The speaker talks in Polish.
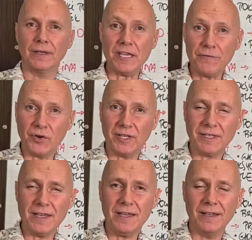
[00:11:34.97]
i
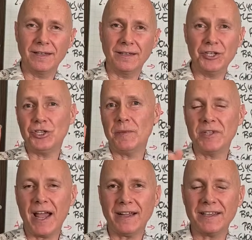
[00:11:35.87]
frytki, i
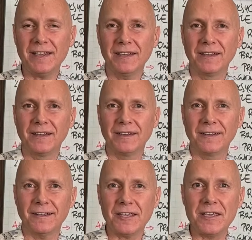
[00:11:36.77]
ziemniaki,
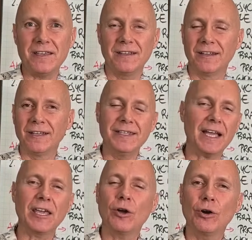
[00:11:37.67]
i
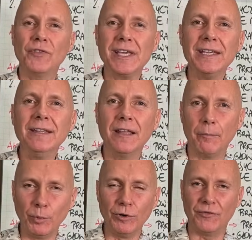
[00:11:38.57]
jakiekolwiek inne
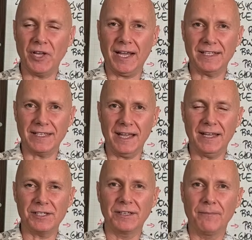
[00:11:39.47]
bulwy, jakie
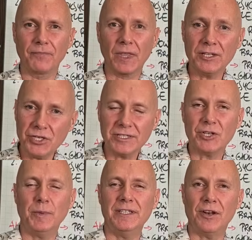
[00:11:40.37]
zjadasz, jeśli
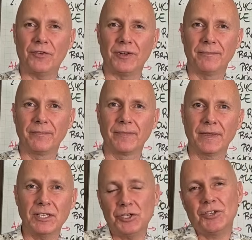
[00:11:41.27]
chcesz być zdrowy.
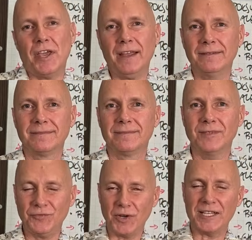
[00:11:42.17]
Jeśli nie,
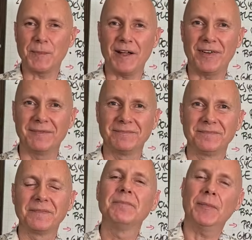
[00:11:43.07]
to Twoja sprawa.
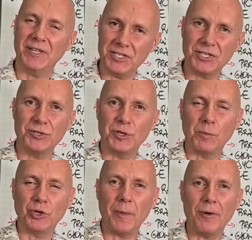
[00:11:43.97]
Mam nadzieję, że Ci się
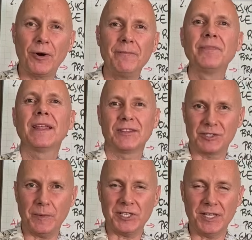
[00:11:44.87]
podobało. Do
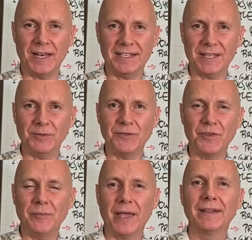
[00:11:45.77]
zobaczenia w następnym
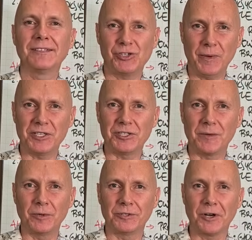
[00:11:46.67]
filmie. Trzymaj się
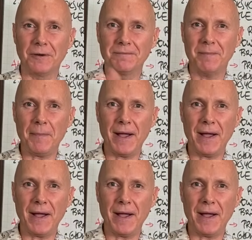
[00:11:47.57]
cieplutko. Pa,